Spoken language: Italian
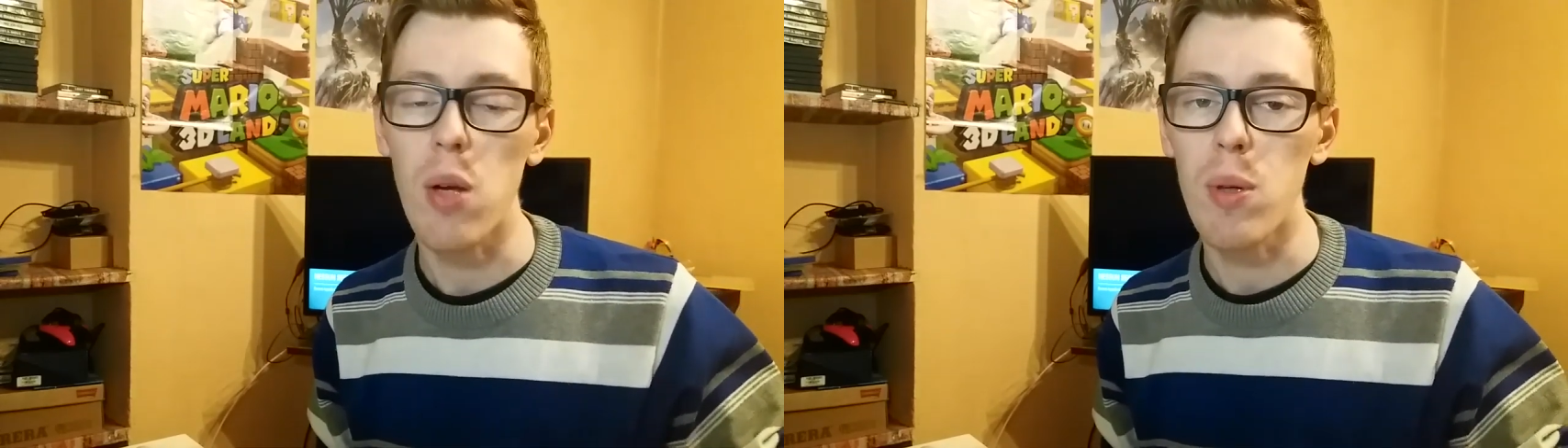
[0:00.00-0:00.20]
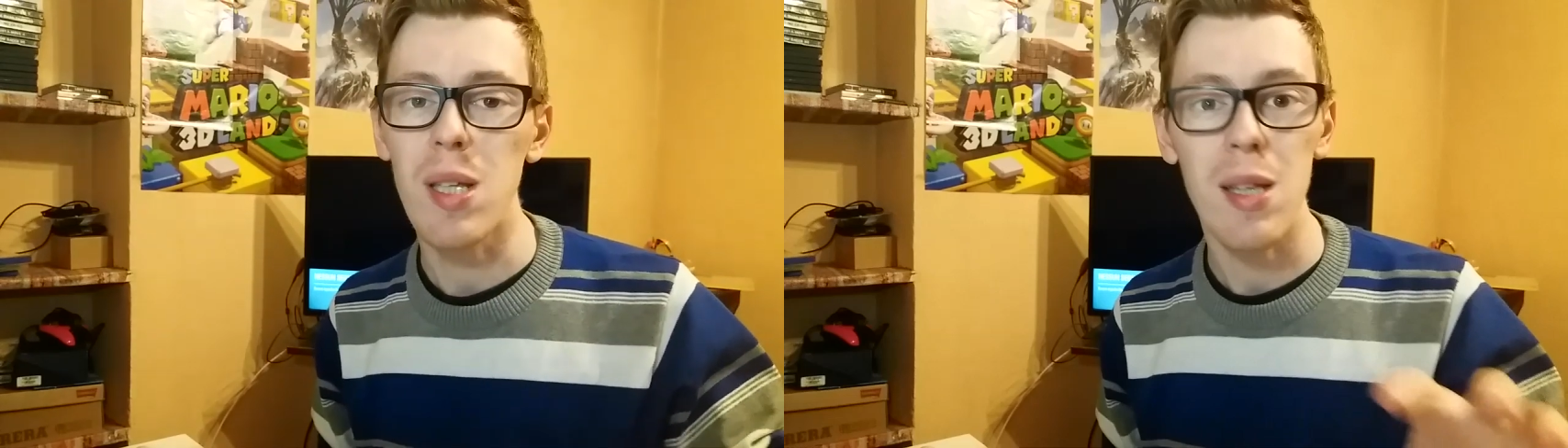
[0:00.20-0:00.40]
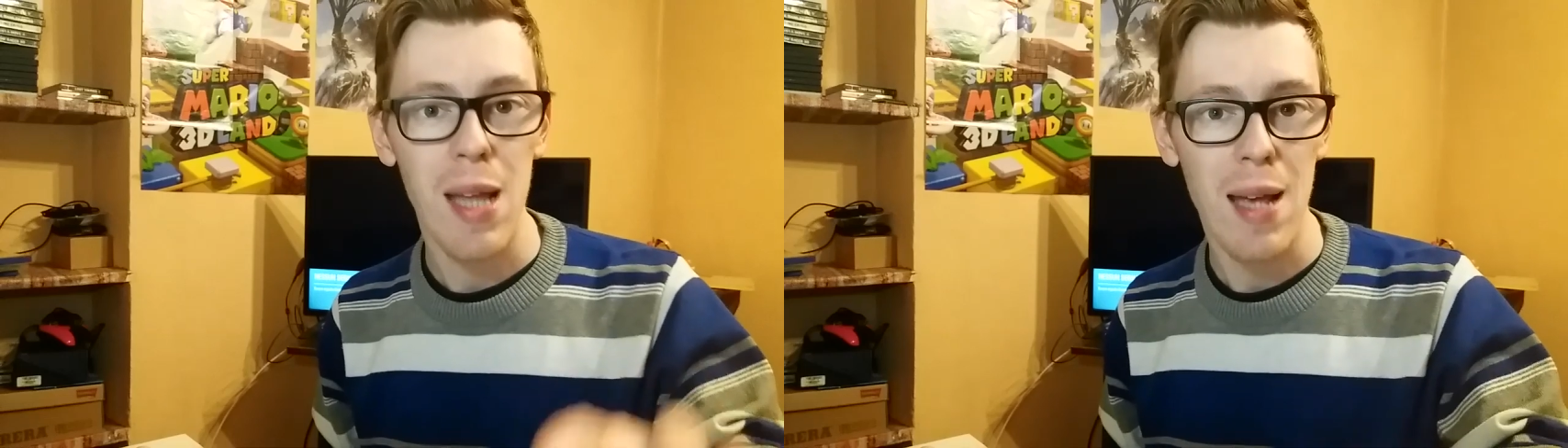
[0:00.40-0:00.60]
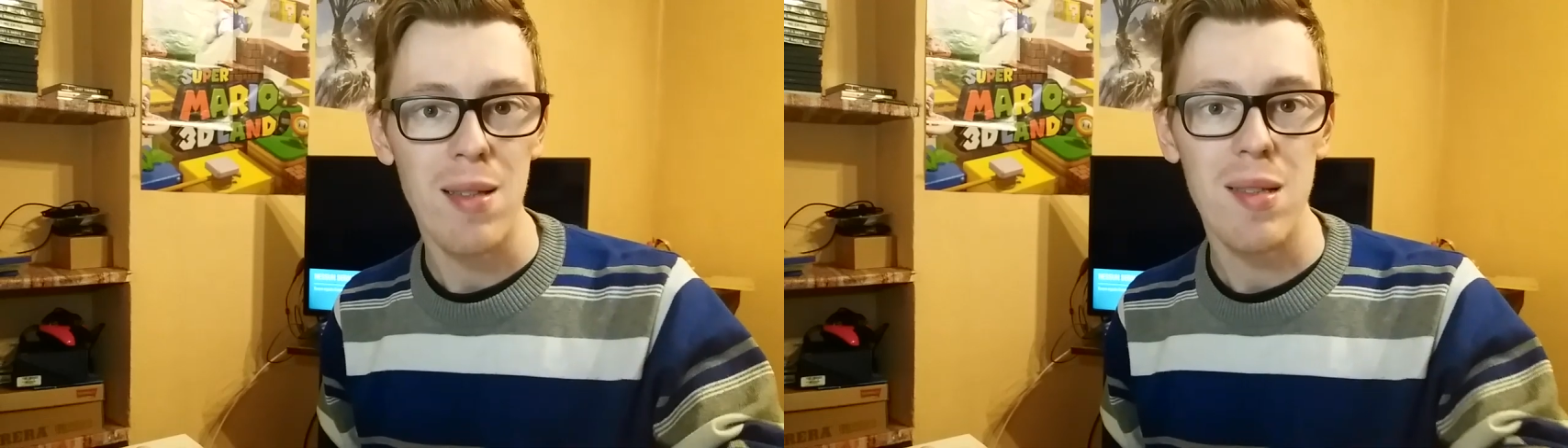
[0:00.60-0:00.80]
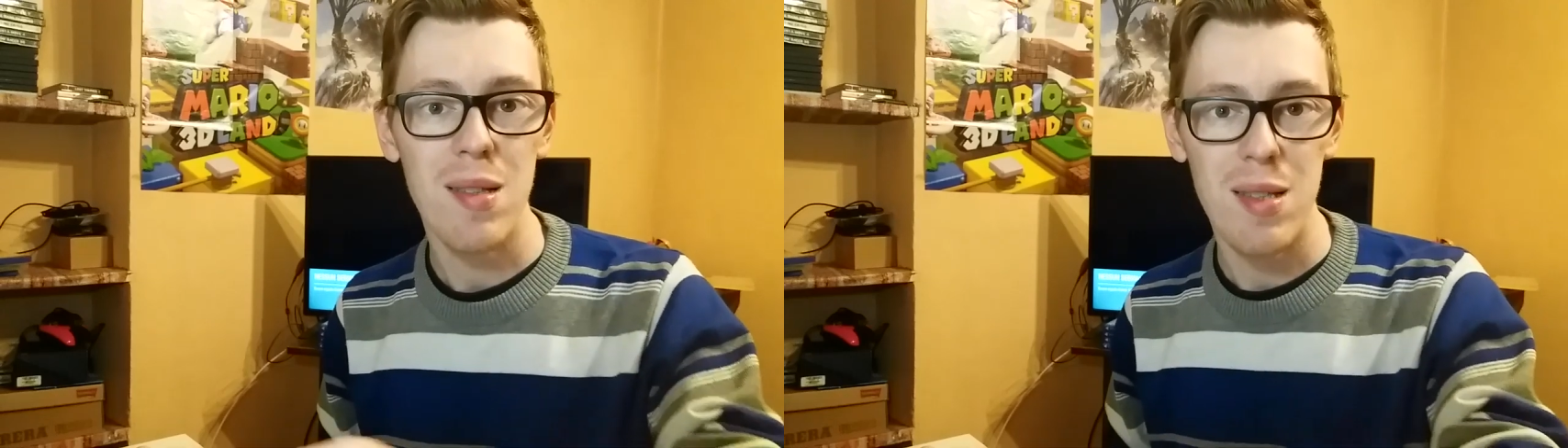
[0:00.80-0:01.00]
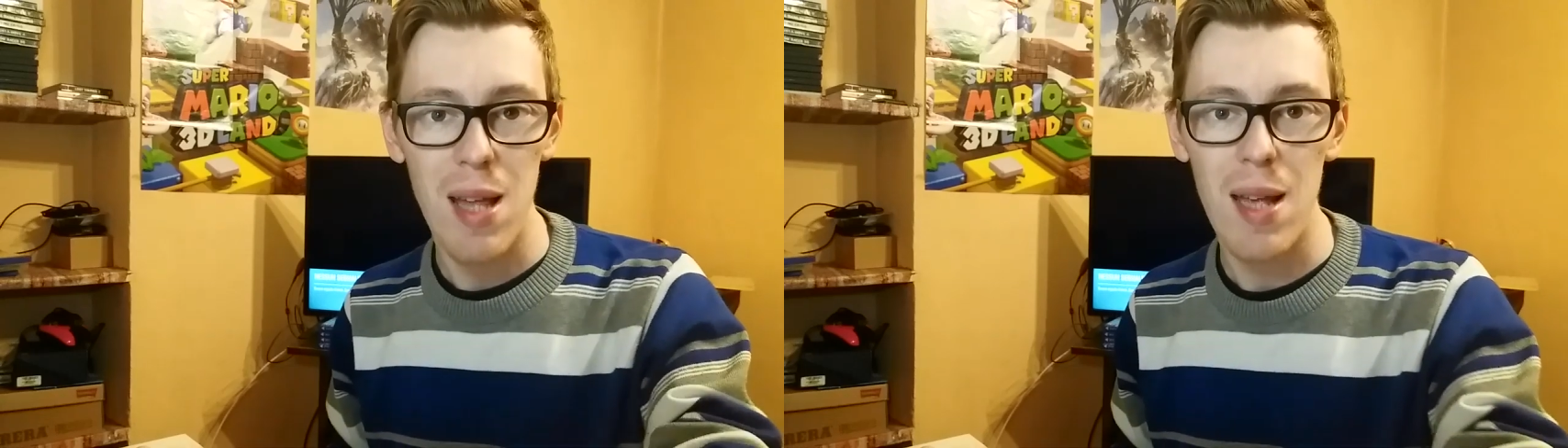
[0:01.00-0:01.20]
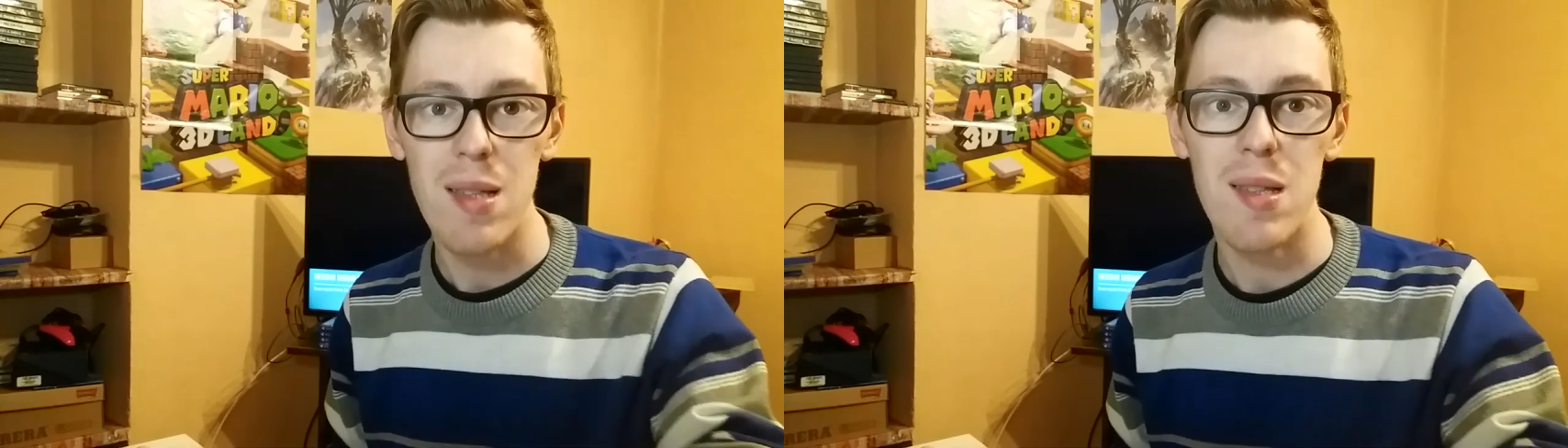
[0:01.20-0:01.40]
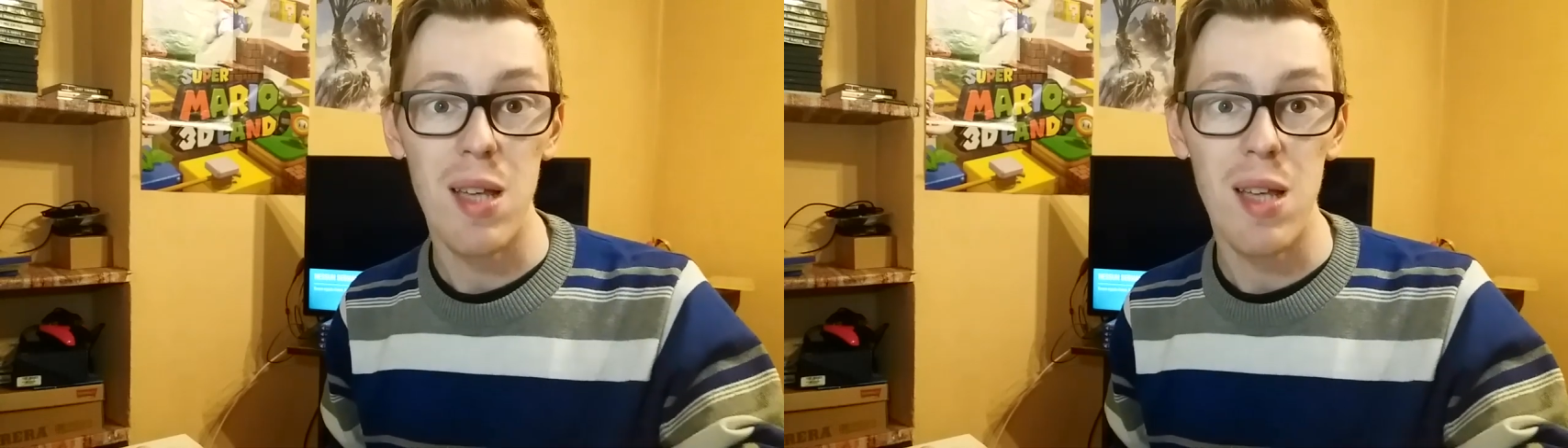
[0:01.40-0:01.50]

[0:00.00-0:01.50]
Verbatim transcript: quindi NES, SNES,